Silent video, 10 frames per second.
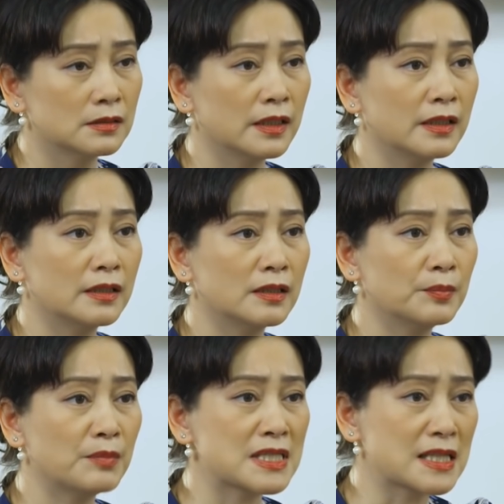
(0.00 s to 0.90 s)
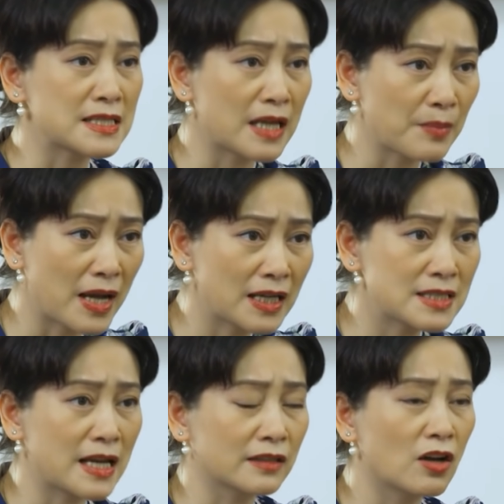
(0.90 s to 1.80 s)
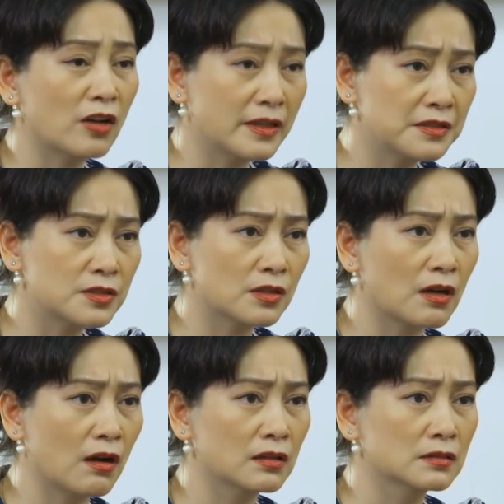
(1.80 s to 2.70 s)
Thì mẹ sẵn sàng bán khách sạn đó để đưa cho